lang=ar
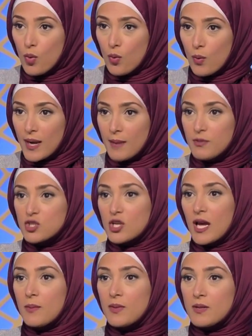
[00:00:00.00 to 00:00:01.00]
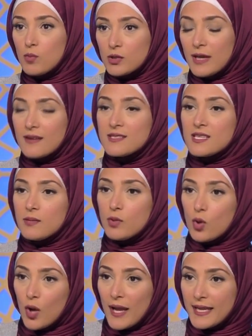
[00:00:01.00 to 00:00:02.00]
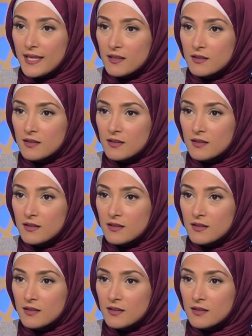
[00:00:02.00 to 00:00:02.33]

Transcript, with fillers: ولا بيشتغل بالمدرس اللي بيقول عليه